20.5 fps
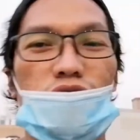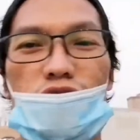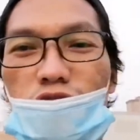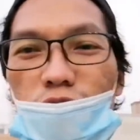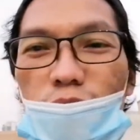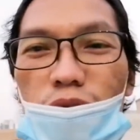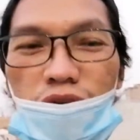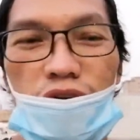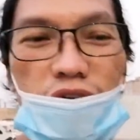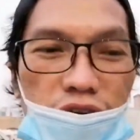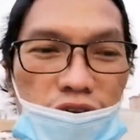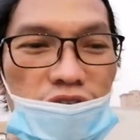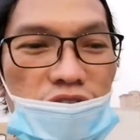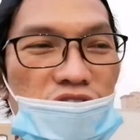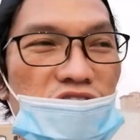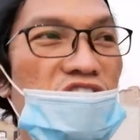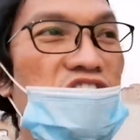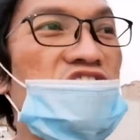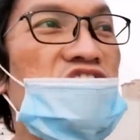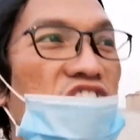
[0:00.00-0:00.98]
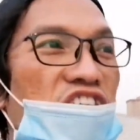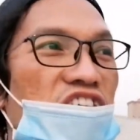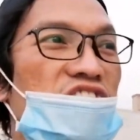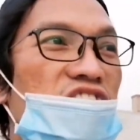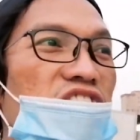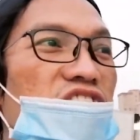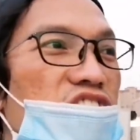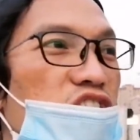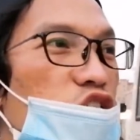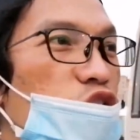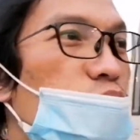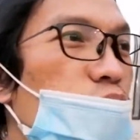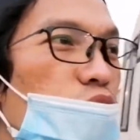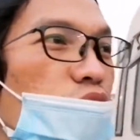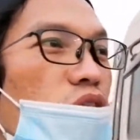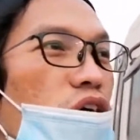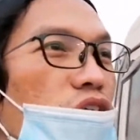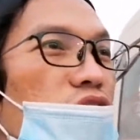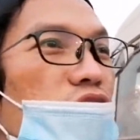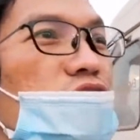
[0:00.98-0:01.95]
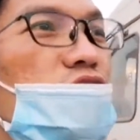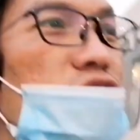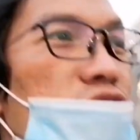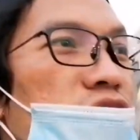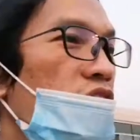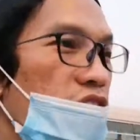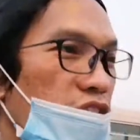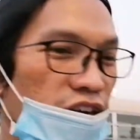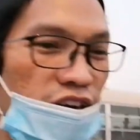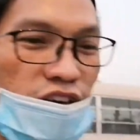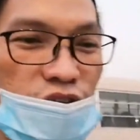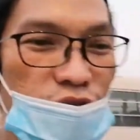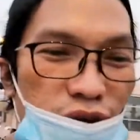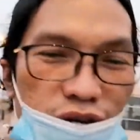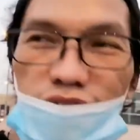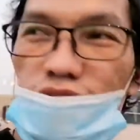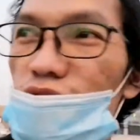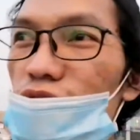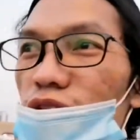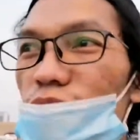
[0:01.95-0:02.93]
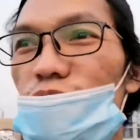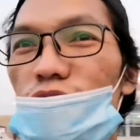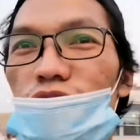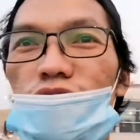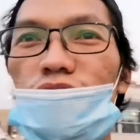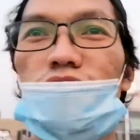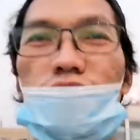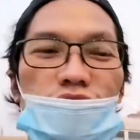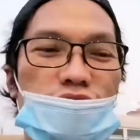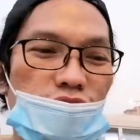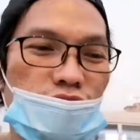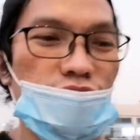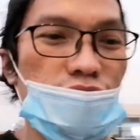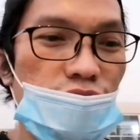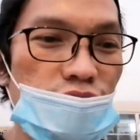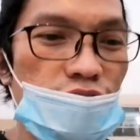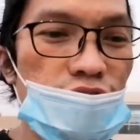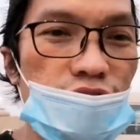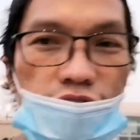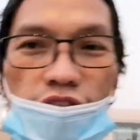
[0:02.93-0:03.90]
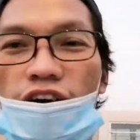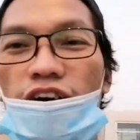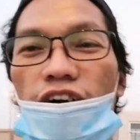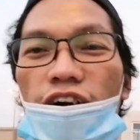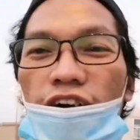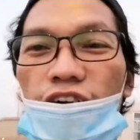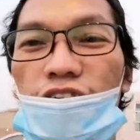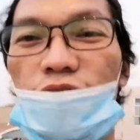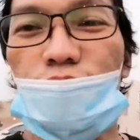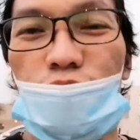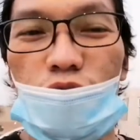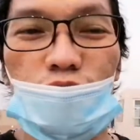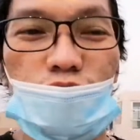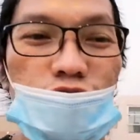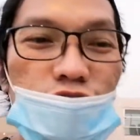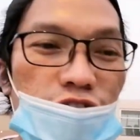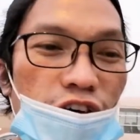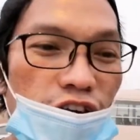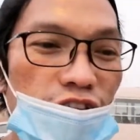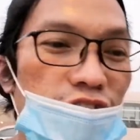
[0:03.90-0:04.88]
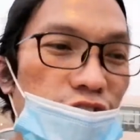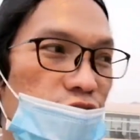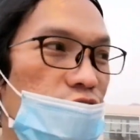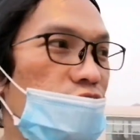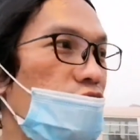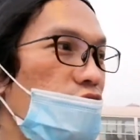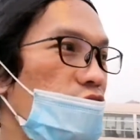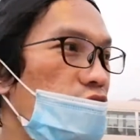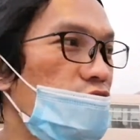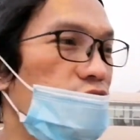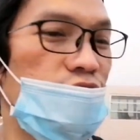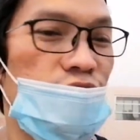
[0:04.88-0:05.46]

kung may skin disease po kayo ay wag nyo na pong tangkaing pumunta rito no